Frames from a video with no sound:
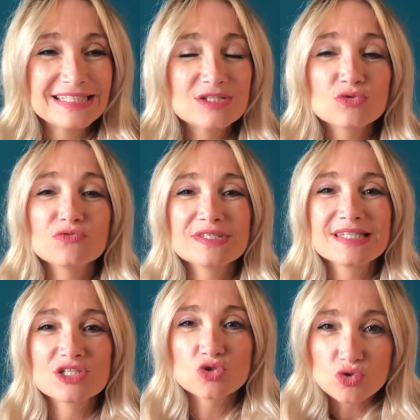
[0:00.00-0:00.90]
!» Il
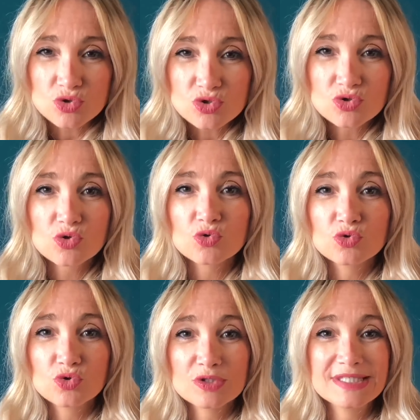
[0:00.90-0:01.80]
suffisait juste
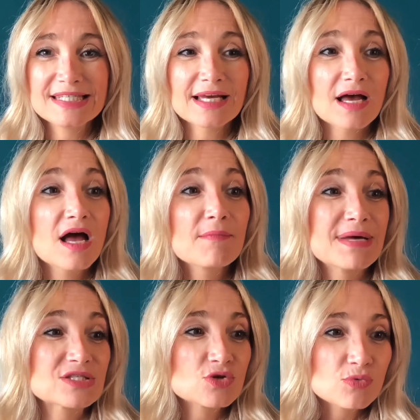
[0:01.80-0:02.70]
de dire
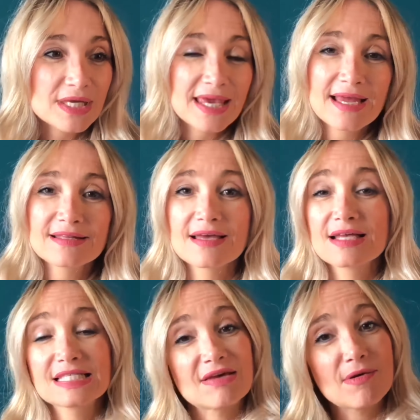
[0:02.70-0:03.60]
bah, ce week-end
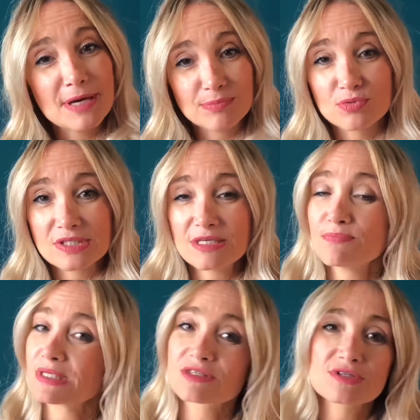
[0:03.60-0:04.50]
ça va pas être possible
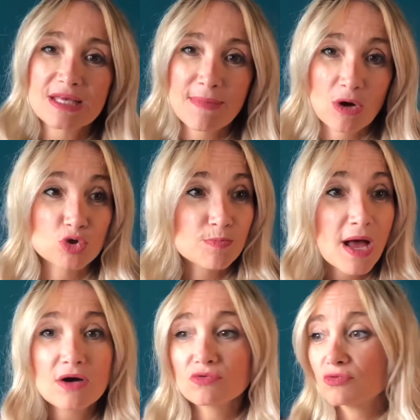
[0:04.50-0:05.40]
parce que ça m'arrange
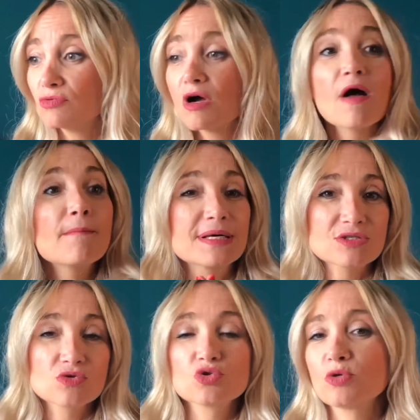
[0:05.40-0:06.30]
pas ou
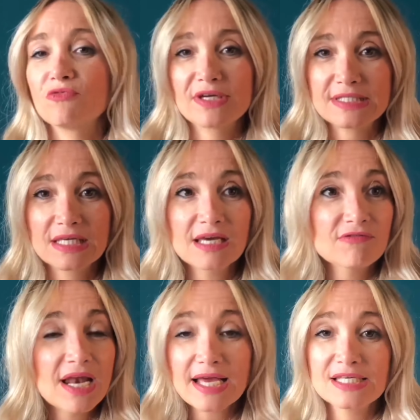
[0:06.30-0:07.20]
parce que je suis fatiguée.
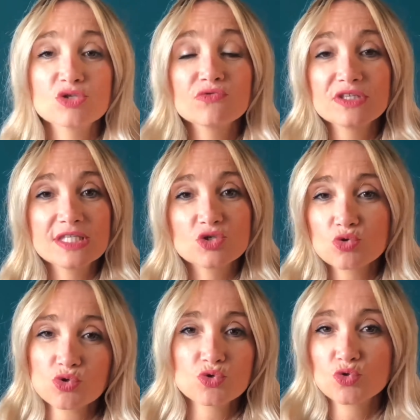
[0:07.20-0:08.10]
Voilà, il suffisait
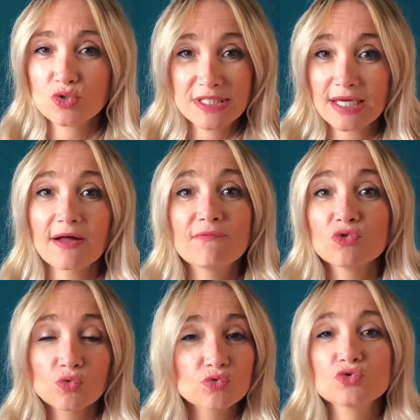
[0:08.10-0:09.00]
juste de dire
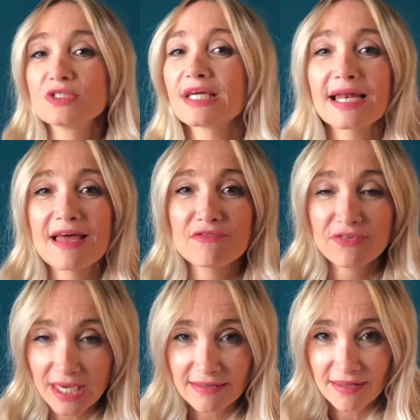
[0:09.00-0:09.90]
non, de dire la
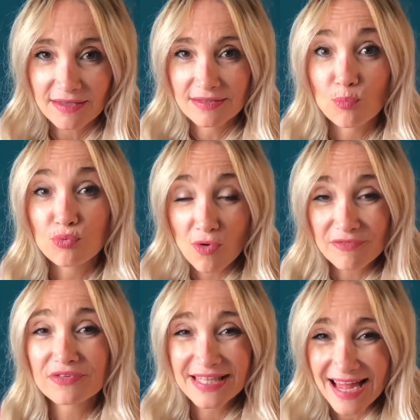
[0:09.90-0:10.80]
vérité.
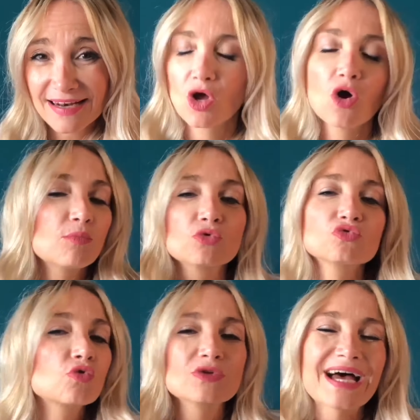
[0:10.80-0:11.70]
Point final. Bon,
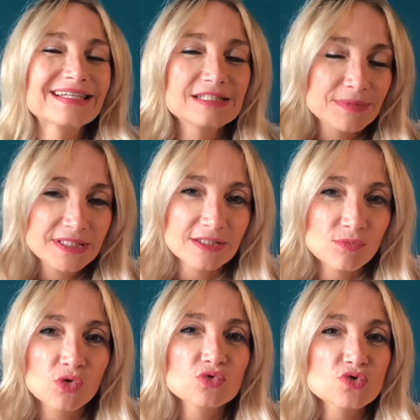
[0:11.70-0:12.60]
donc on arrête
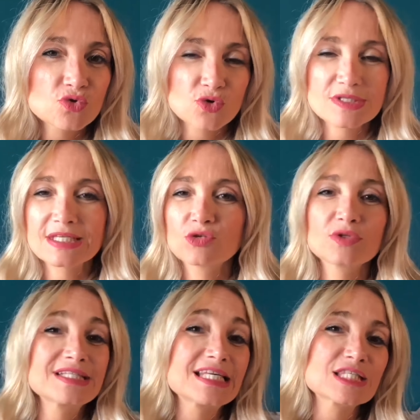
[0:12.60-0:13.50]
immédiatement de se lancer dans
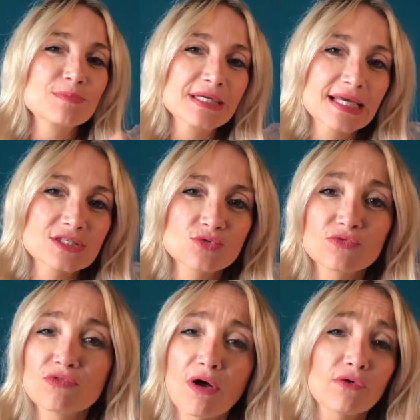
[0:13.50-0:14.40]
des explications
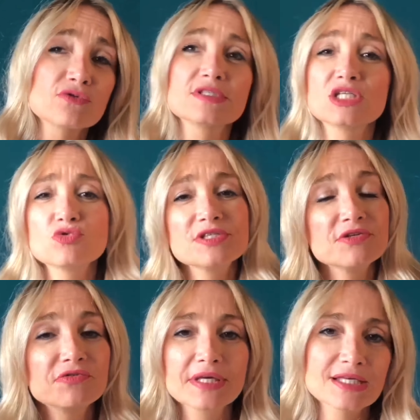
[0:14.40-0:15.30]
foireuses, des
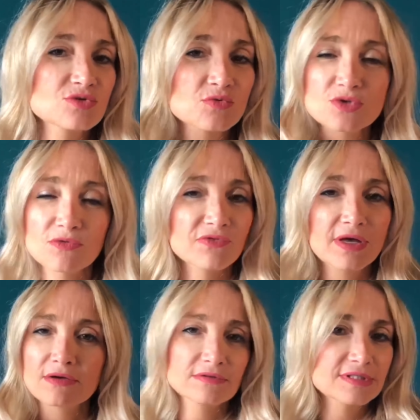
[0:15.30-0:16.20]
justifications sans
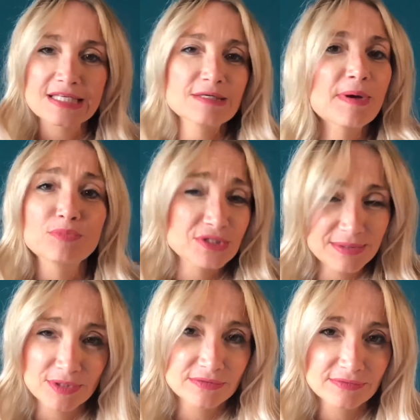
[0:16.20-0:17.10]
fin, euh, ça c'est pas
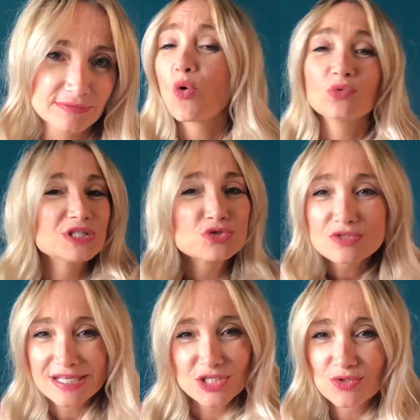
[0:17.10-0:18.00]
possible. On dit
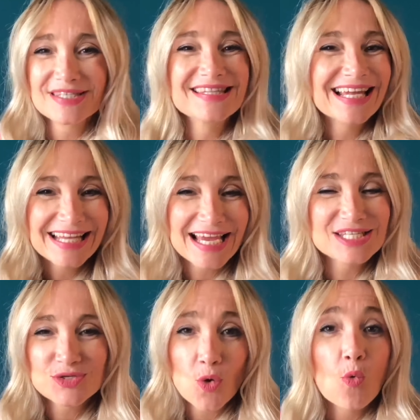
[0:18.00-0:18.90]
juste les choses telles
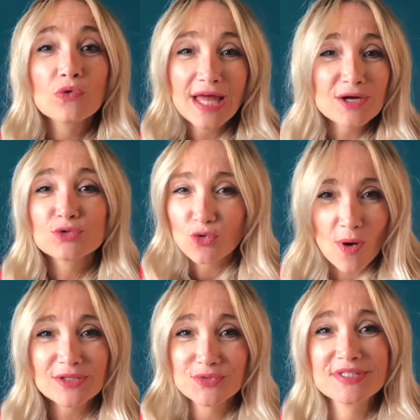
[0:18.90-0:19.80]
qu'elles sont, on a le
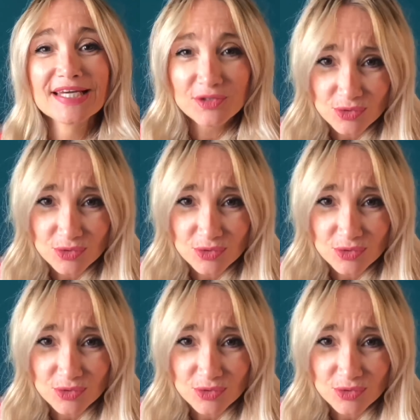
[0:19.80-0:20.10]
droit de dire